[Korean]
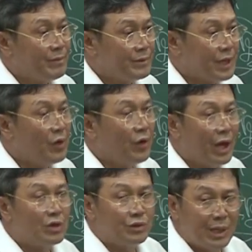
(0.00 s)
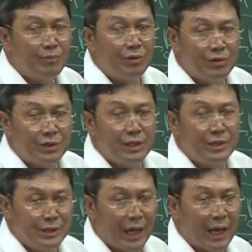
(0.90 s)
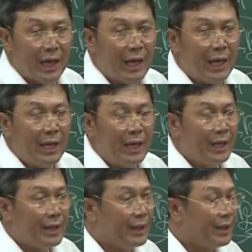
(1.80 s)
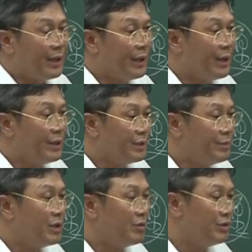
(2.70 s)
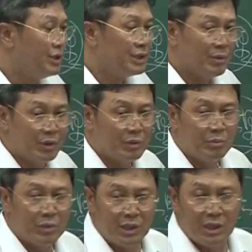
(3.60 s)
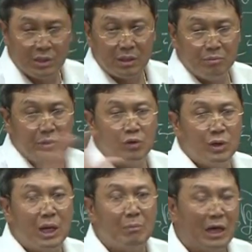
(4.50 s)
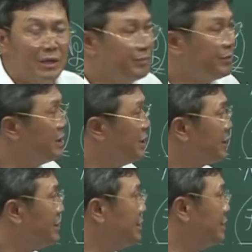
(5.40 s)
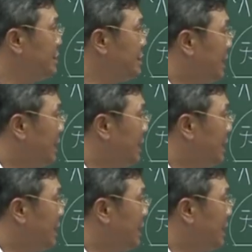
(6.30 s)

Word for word: 사용해가지고 샘플로 썼는데, 예, 지금 여러분이 이제 뭐, 뭐 이것저것 뭐 워낙 많은 그